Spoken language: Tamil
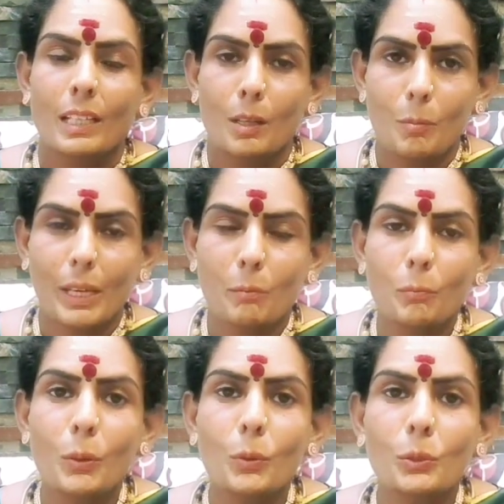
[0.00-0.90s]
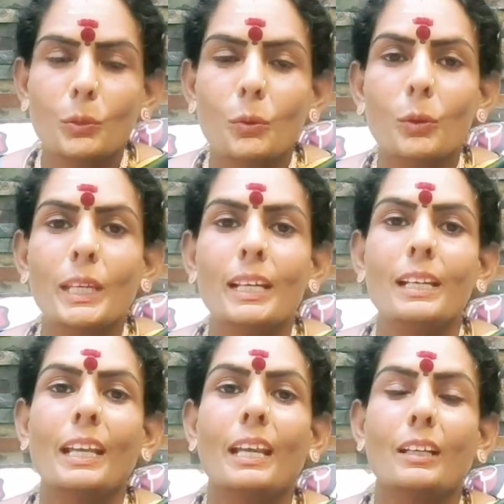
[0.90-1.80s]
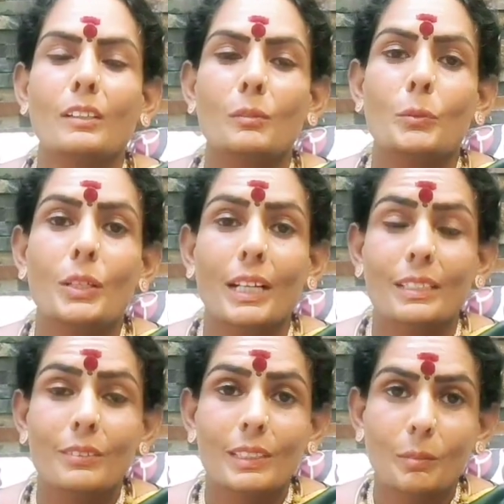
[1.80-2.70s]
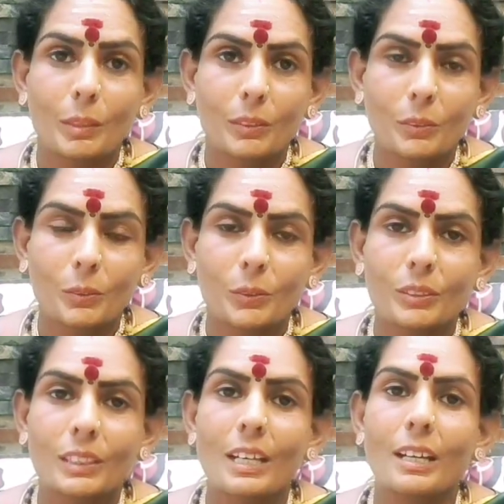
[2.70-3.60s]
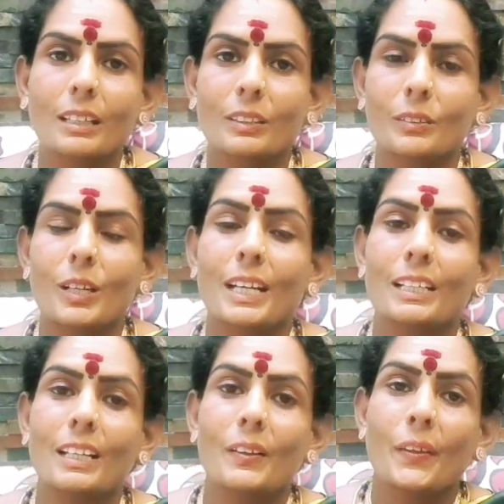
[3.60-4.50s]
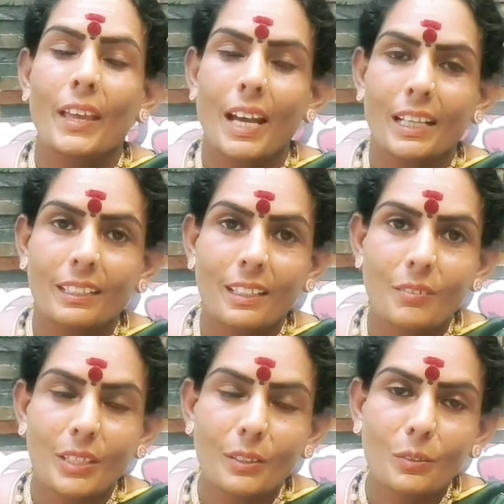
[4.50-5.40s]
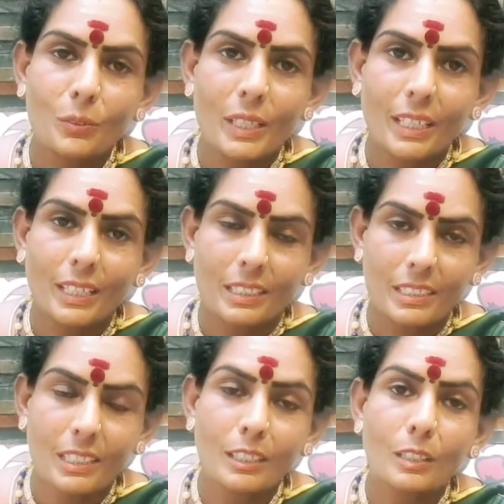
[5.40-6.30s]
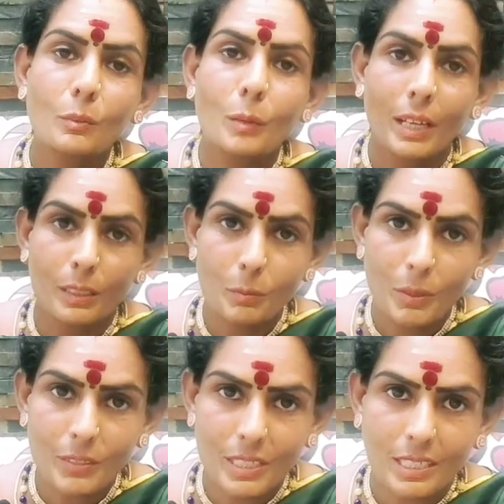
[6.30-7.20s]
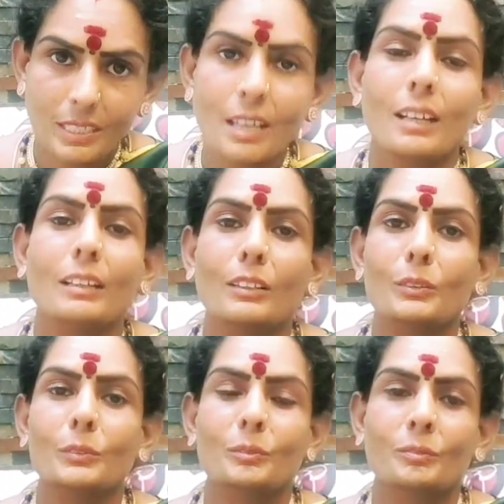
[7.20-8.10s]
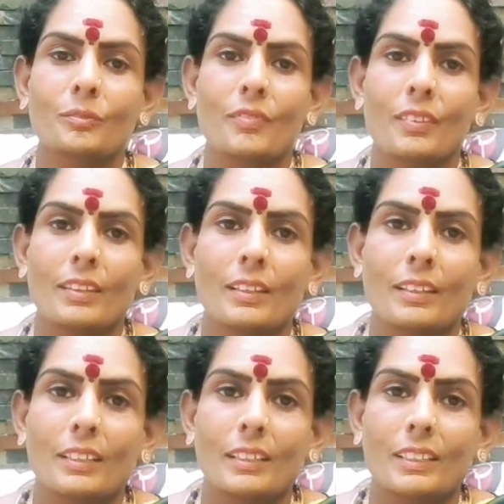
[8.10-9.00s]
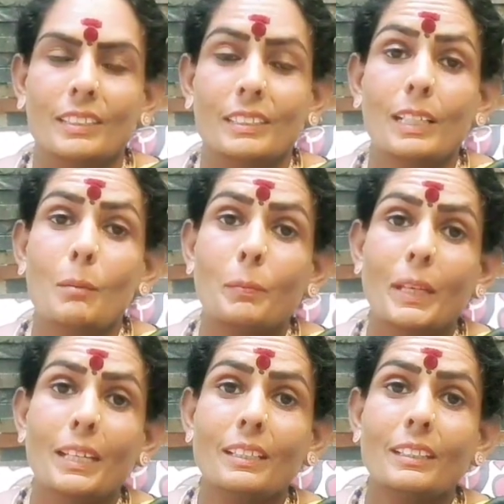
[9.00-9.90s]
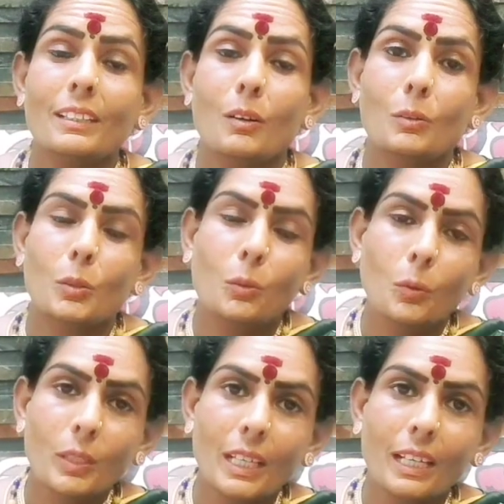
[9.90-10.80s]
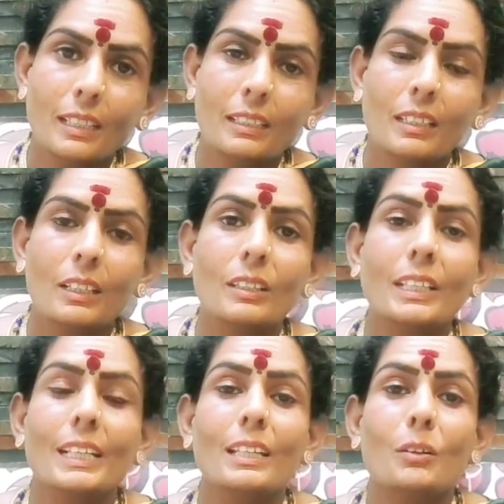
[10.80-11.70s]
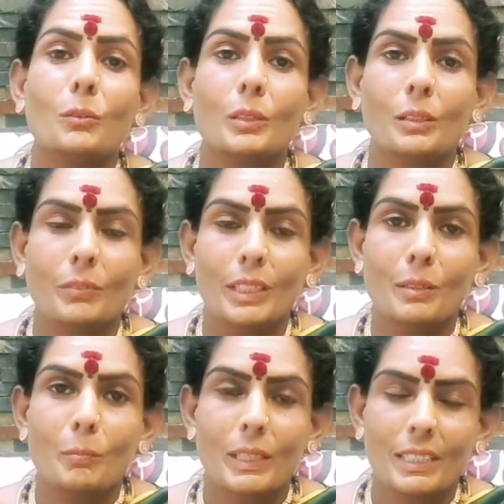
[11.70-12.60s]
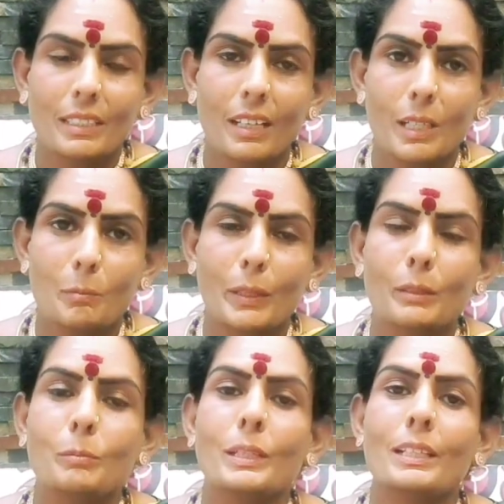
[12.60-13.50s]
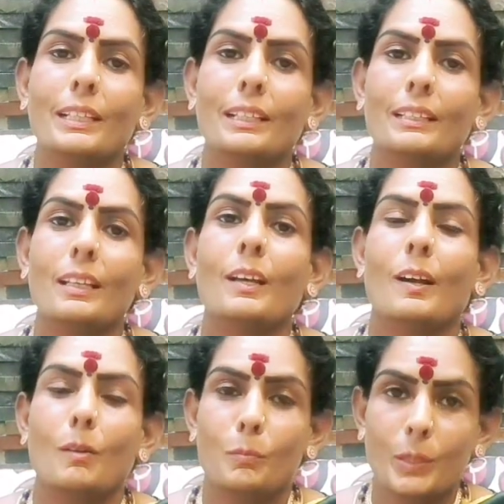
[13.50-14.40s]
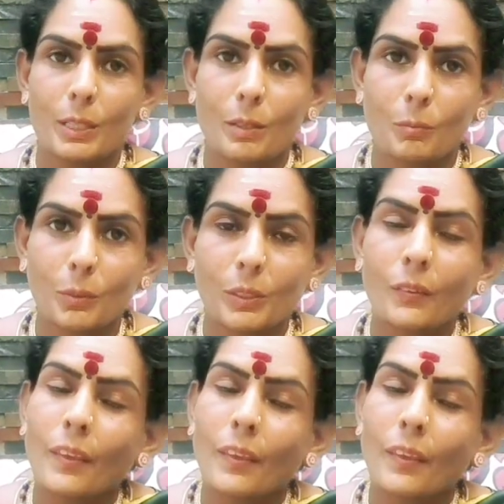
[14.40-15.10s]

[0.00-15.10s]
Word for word: நம்ம எப்போ ஒரு கோரிக்கை கேட்குறோமோ கடவுள் நமக்கு கொடுத்து தான் ஆகணும் ஆனால் அதில் வரக்கூடிய கஷ்டங்களும் அனுபவிச்சு தான் ஆகணும் சில பேர் அவங்க கோரிக்கை இருந்தாலும் இல்லை உனக்கு விதிப்படி நாலு பெண் பிள்ளைங்க தான் அப்படின்னும் போது